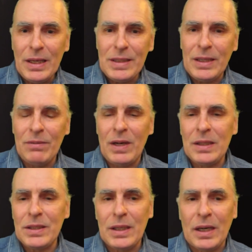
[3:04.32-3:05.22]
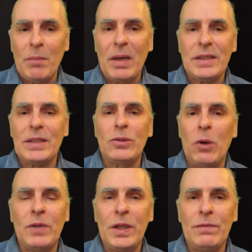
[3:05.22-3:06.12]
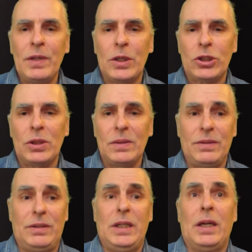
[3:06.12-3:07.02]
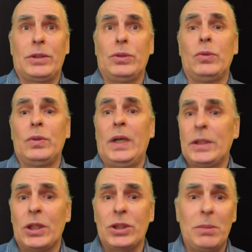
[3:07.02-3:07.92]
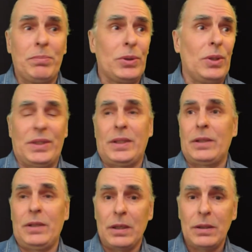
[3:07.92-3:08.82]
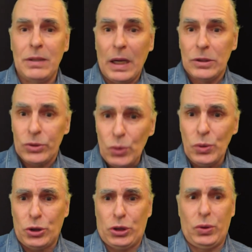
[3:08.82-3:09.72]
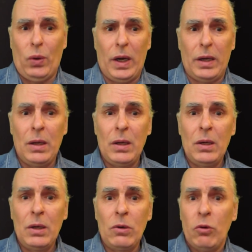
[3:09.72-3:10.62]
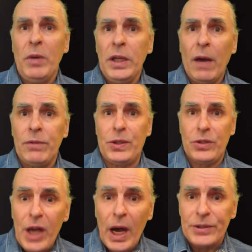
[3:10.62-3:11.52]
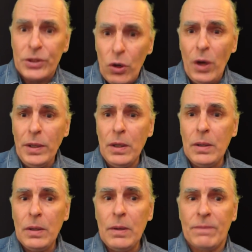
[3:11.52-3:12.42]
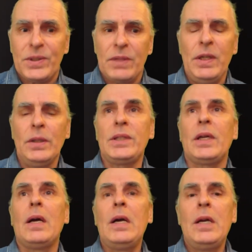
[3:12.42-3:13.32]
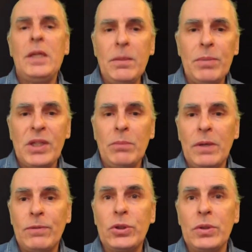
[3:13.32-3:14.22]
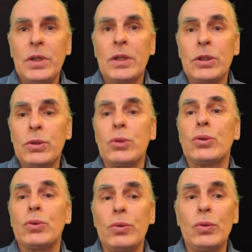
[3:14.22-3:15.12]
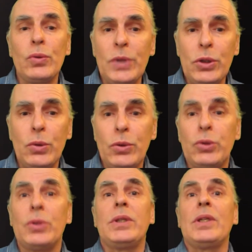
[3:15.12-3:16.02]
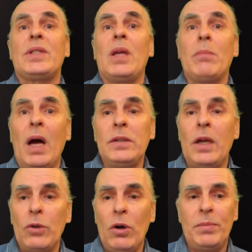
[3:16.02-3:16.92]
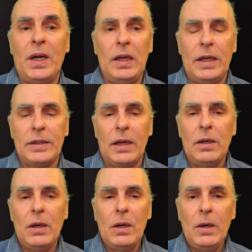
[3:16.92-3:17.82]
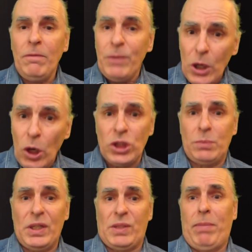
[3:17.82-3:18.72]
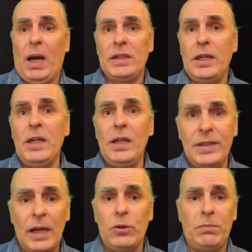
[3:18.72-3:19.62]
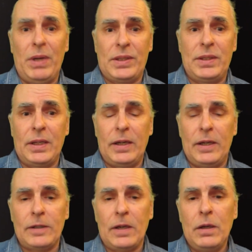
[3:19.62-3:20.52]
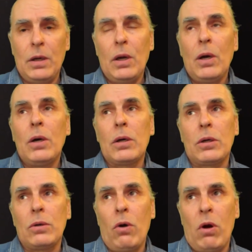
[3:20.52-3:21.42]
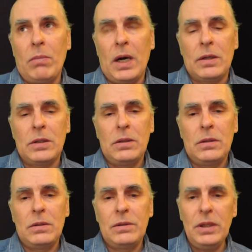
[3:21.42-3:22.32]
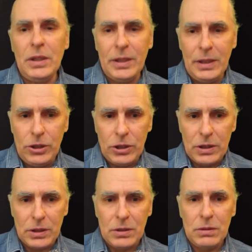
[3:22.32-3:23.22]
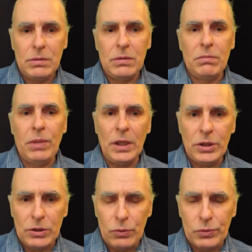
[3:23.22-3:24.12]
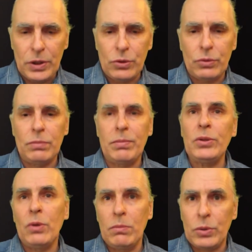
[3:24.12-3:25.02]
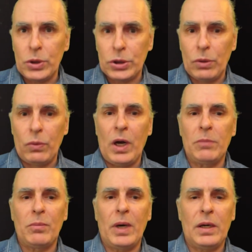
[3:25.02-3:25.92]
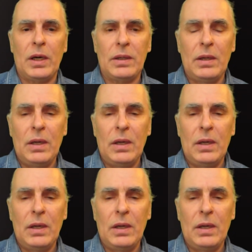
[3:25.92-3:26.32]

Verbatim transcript: оставалось. Роман снова не выдержал. «Дед, ну это же просто ты колдун, что ли? У меня ведь ни одной!» Взвился и, позабыв, что держит чужую удочку, чуть не сломал ее об колено. «Врешь, Беспалый, нельзя тут без секрета!» «Рома, ты не кричи. Положи удочку, потом будешь руками махать».